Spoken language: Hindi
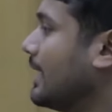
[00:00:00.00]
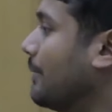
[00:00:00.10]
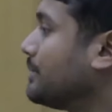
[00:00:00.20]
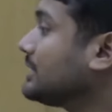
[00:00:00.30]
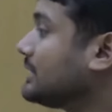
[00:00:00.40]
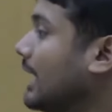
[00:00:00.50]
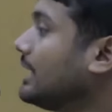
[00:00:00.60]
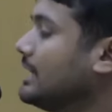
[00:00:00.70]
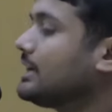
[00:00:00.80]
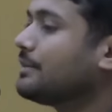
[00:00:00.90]
हम ये तय
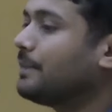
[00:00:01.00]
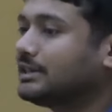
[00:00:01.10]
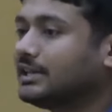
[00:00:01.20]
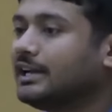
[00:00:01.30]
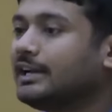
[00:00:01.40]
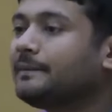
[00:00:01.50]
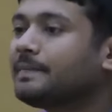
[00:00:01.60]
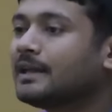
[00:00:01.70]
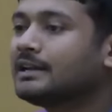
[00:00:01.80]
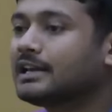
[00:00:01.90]
नहीं कर पाते हैं
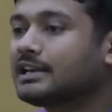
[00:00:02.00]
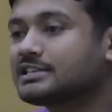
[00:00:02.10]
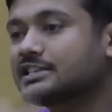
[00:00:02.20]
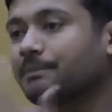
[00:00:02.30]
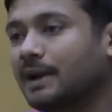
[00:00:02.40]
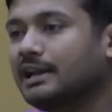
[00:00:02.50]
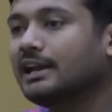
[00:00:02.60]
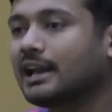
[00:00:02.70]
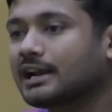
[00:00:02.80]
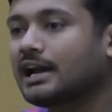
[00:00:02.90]
कि किससे
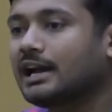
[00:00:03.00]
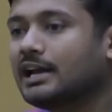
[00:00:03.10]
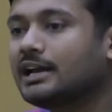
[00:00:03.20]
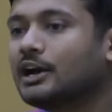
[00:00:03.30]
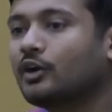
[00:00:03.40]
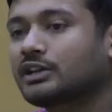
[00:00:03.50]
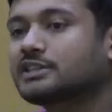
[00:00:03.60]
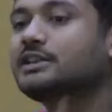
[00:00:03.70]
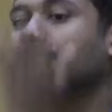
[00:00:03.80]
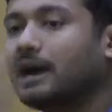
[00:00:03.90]
पहले लड़ना है और
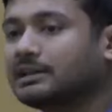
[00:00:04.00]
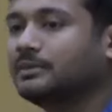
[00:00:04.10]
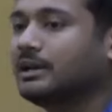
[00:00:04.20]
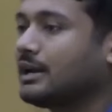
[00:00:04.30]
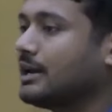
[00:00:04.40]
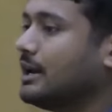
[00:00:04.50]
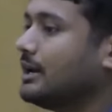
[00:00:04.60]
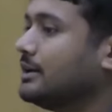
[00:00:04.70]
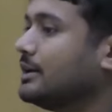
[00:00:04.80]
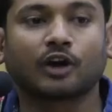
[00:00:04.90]
किससे बाद में लड़ना है